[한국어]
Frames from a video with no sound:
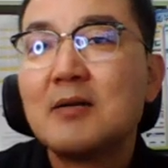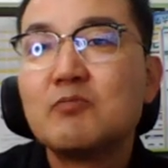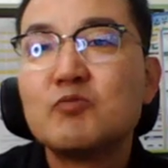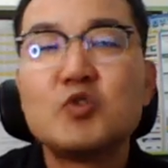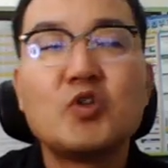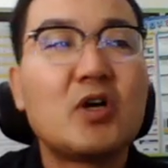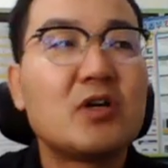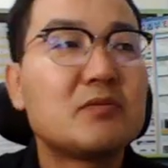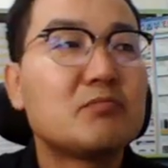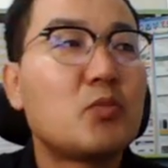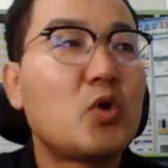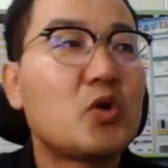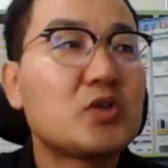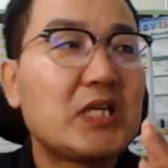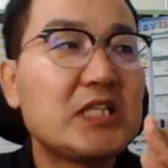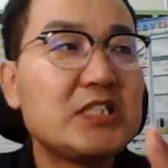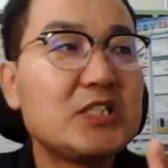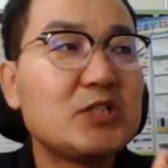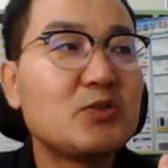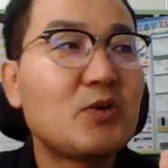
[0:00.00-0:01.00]
물론 뭐
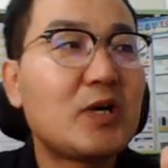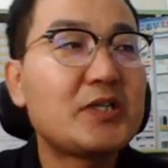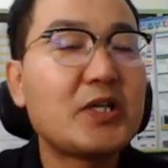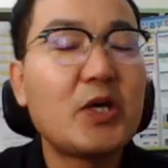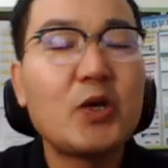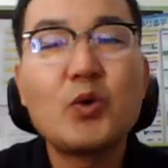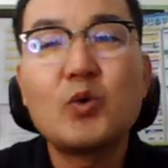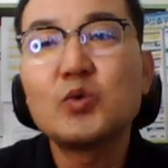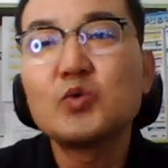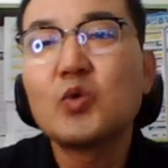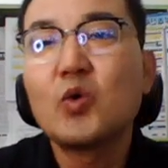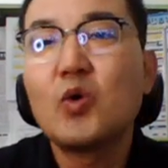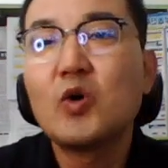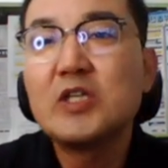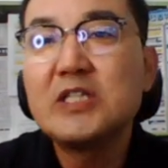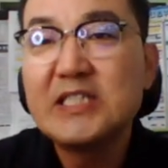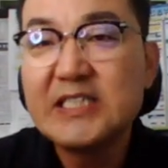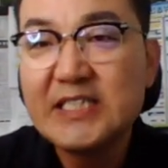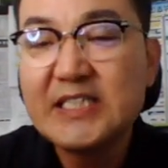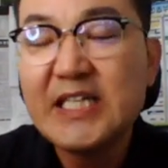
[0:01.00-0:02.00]
사진과
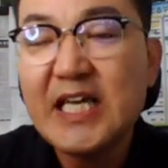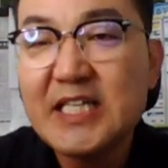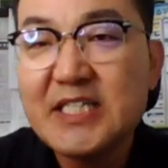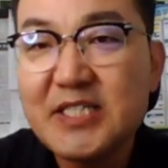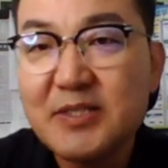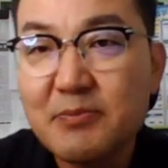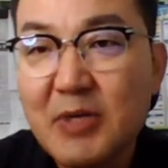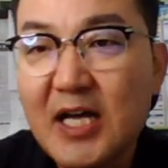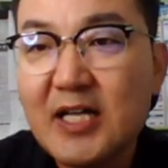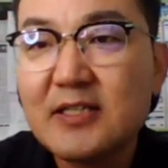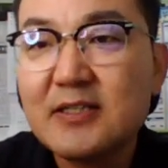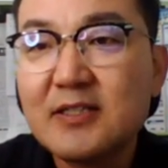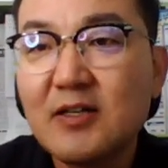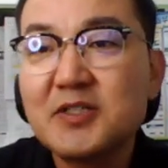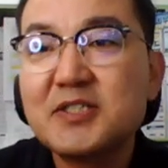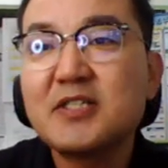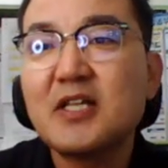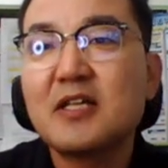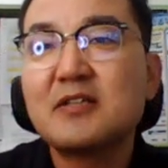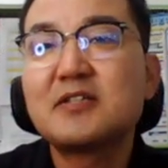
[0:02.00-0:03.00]
내용도 있겠지만
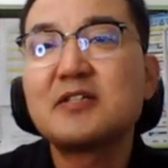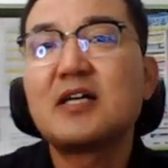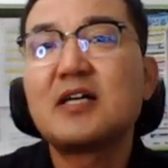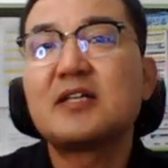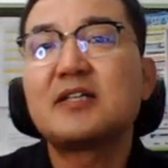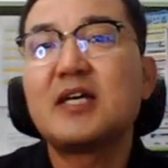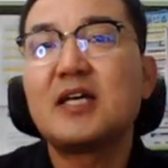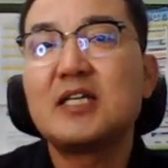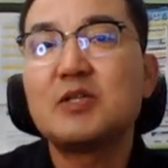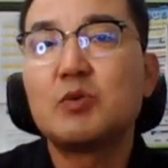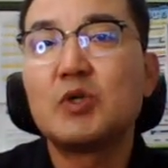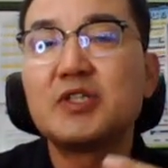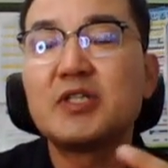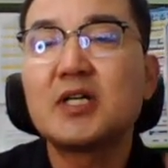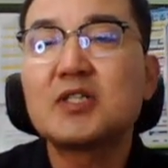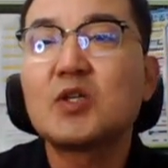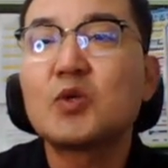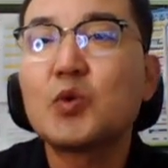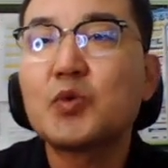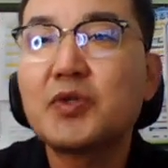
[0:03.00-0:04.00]
어, 어찌됐든 간에
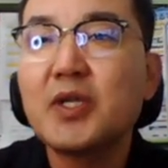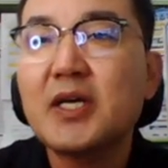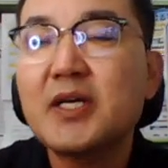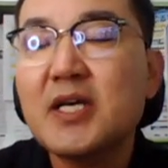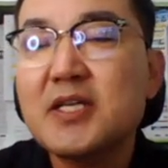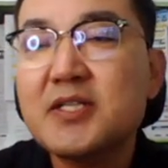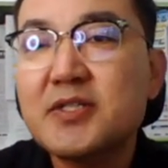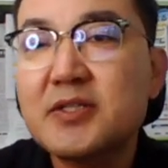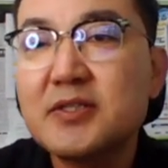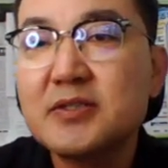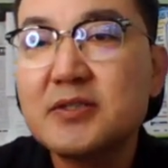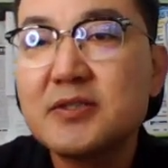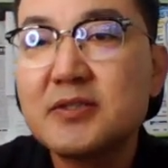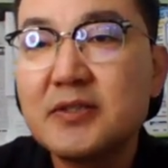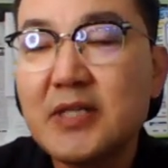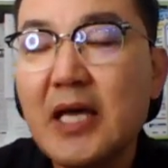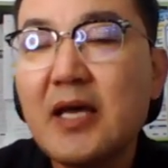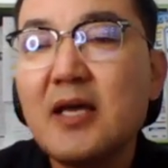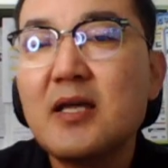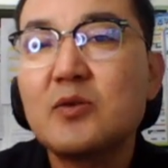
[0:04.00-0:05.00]
원당률
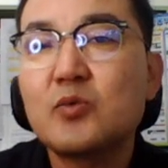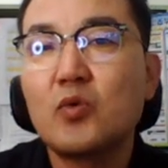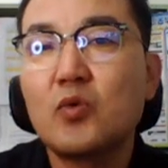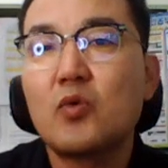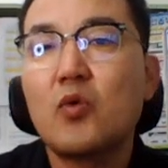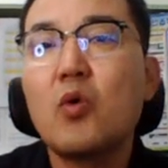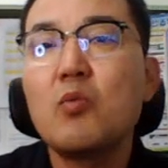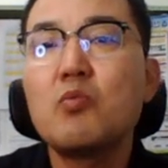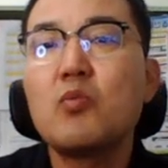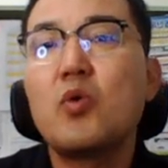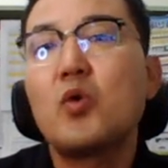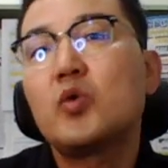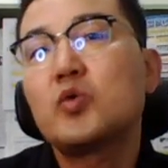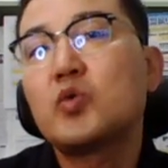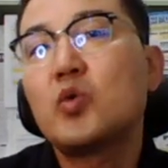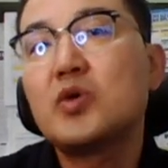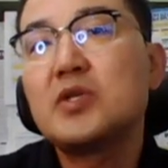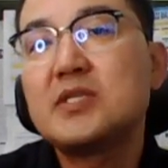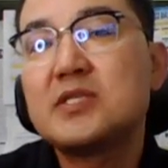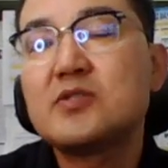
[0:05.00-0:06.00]
롯데캐슬의 또
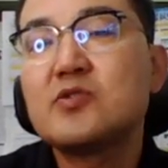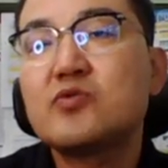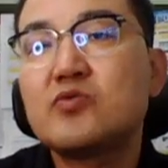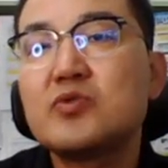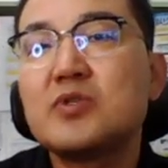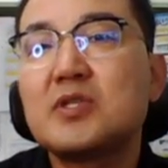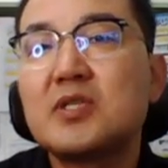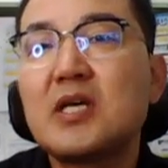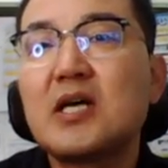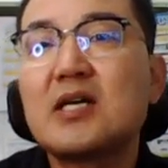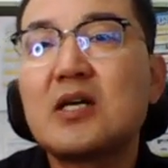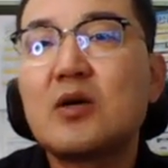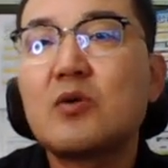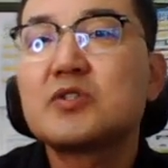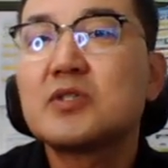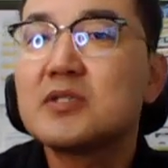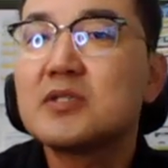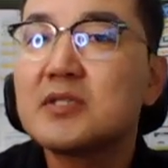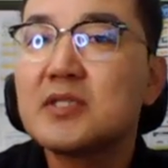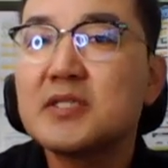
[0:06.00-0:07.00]
홍보도 있을 수
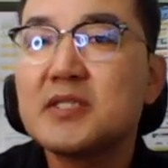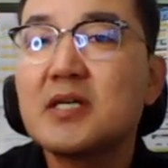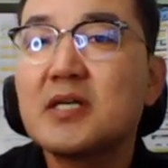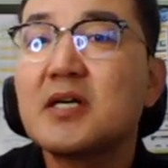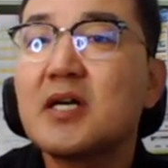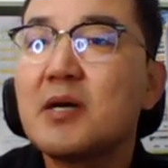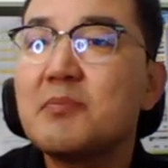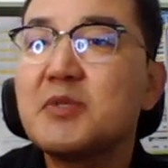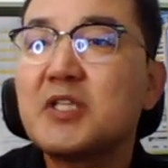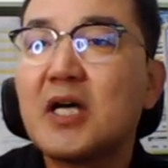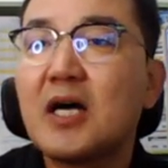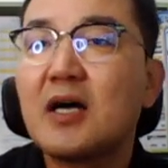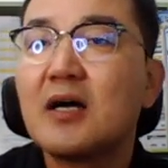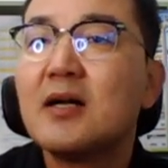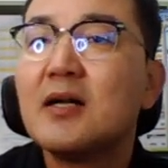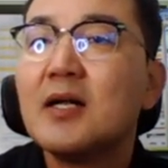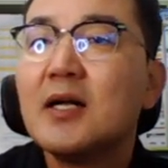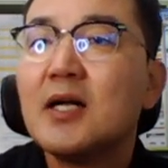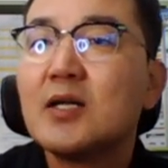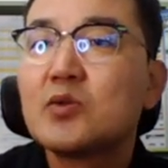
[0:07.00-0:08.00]
있다라고 저는 그렇게 생각합니다.